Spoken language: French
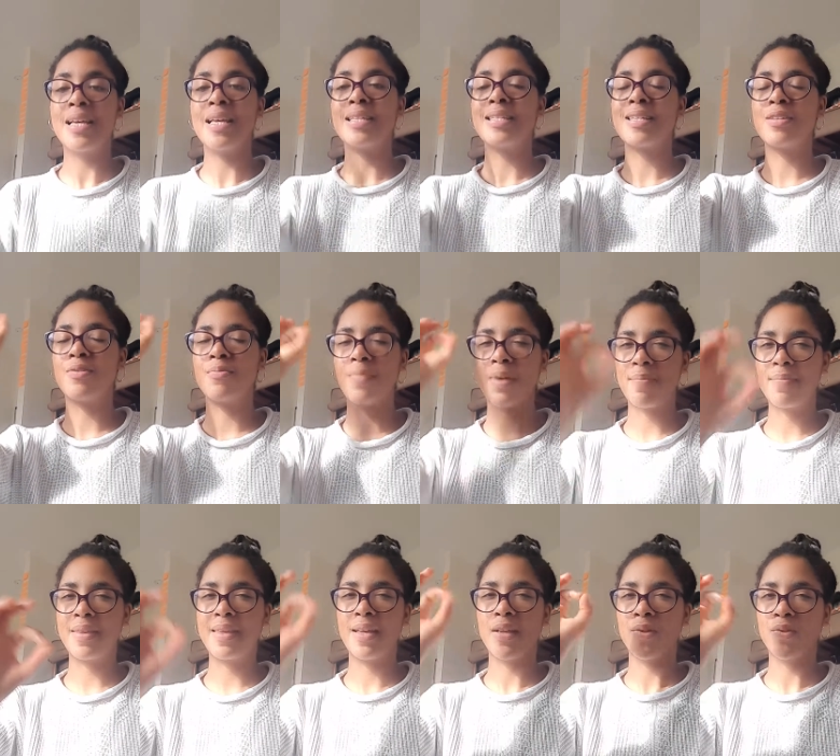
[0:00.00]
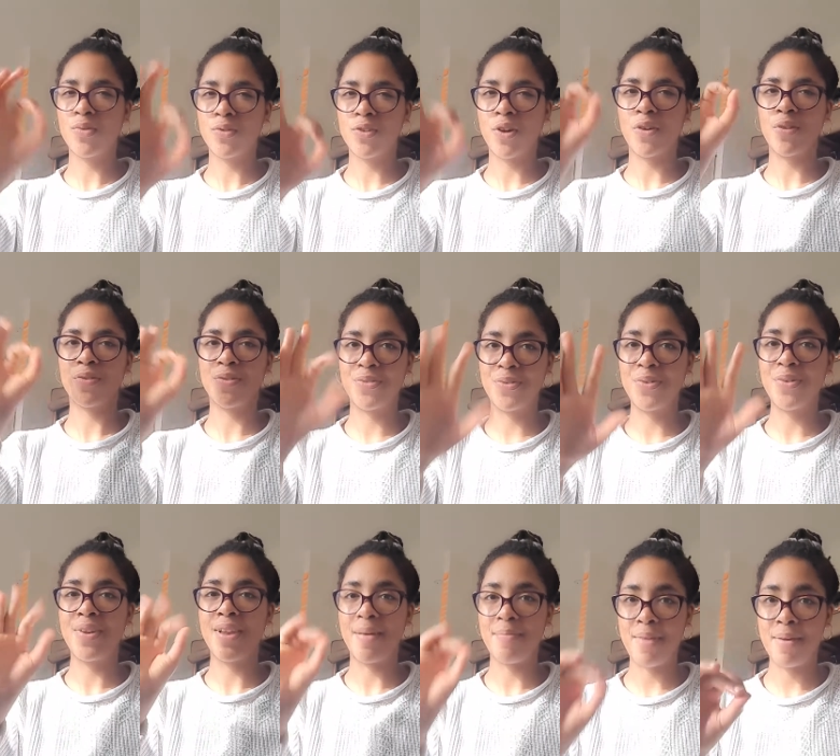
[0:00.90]
c'est de m'habiller tout le temps
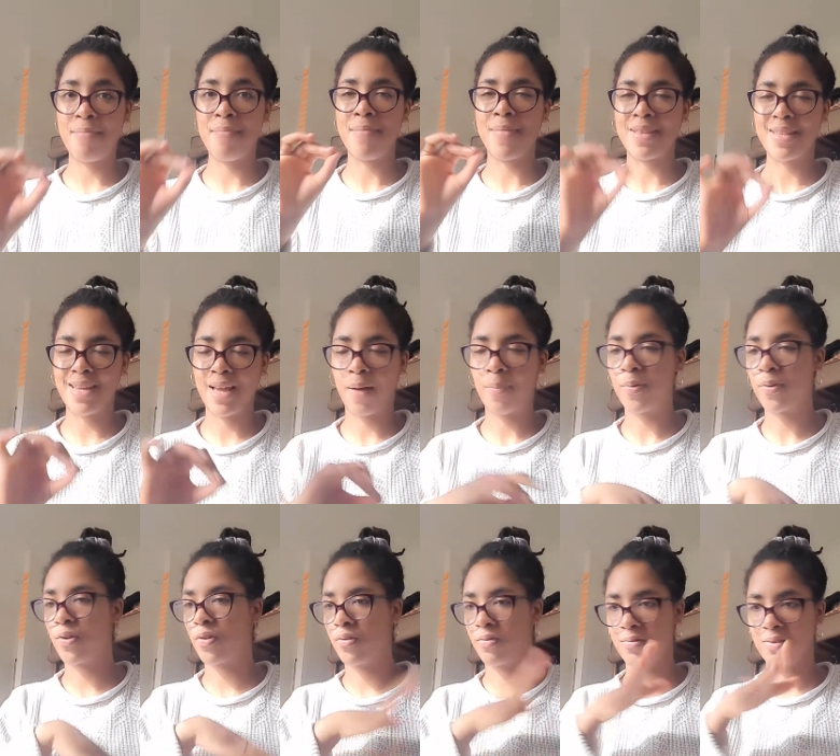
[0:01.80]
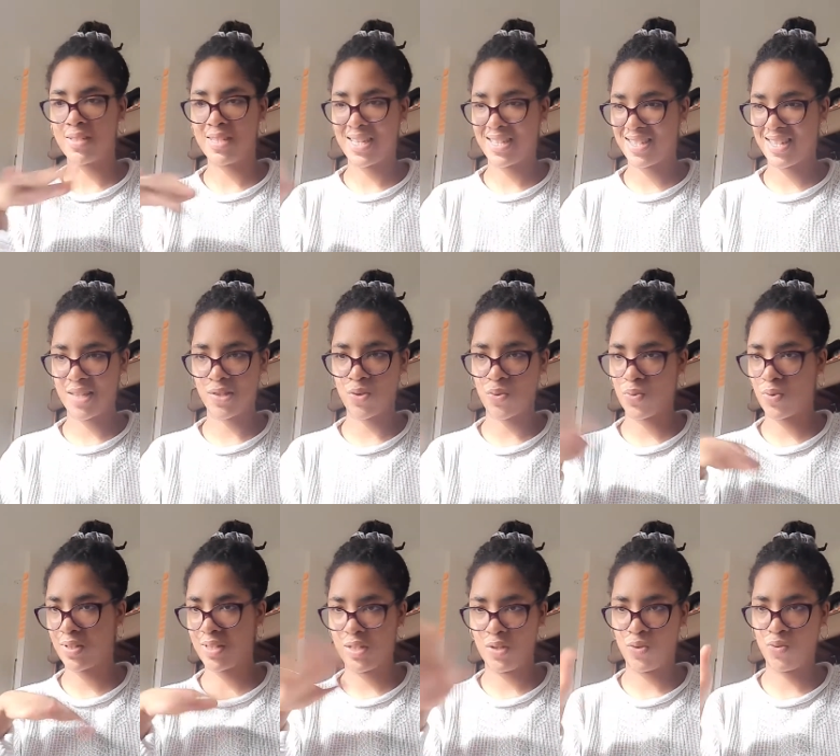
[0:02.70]
de la même manière pendant 7, 7
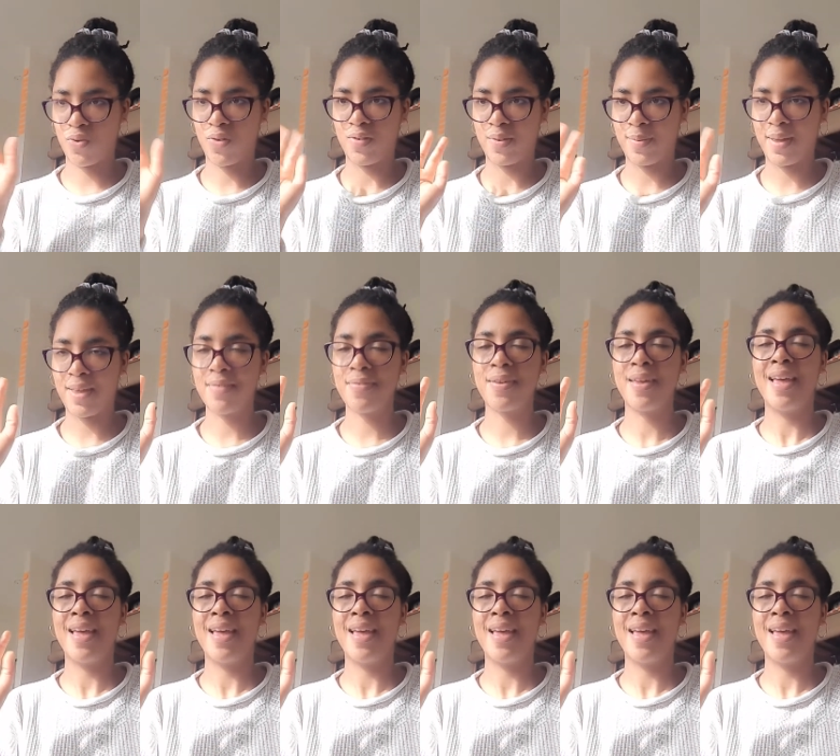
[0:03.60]
jours, 6 jours, enfin bref.